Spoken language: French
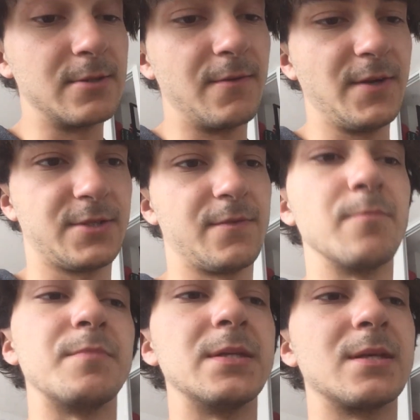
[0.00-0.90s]
Enfin, je fais
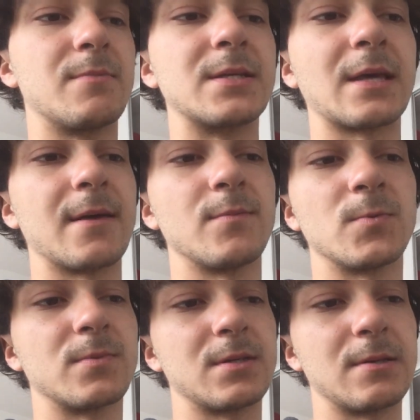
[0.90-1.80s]
une pizza basse crème
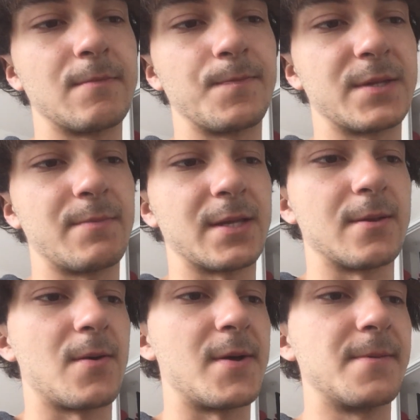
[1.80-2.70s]
donc c'est pas très
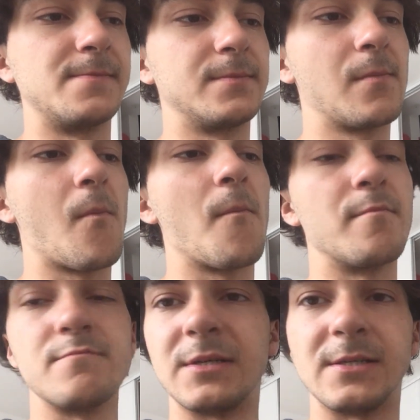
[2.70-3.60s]
normal
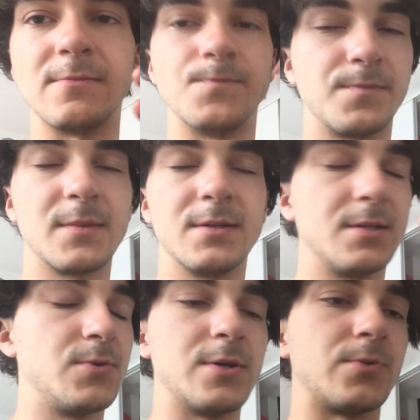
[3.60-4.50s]
mais
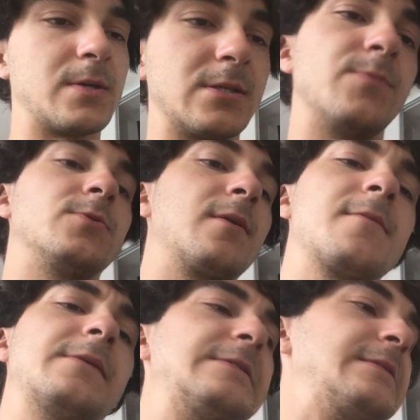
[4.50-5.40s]
situation
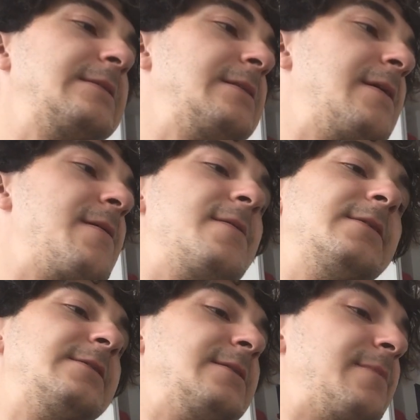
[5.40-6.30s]
exceptionnelle.
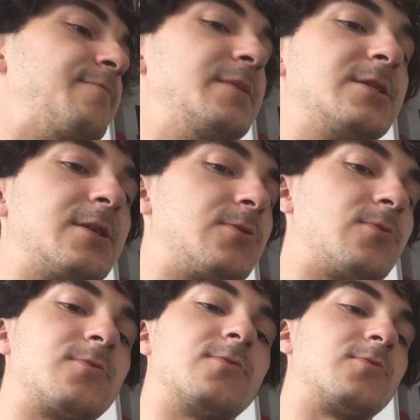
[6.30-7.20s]
Mais je
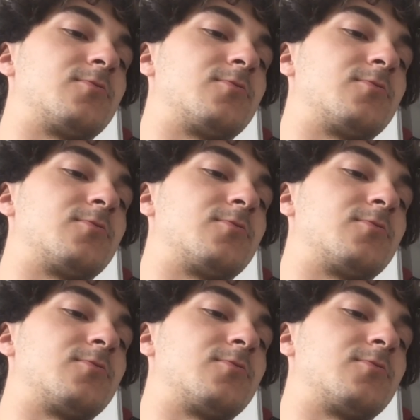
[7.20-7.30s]
t'assure que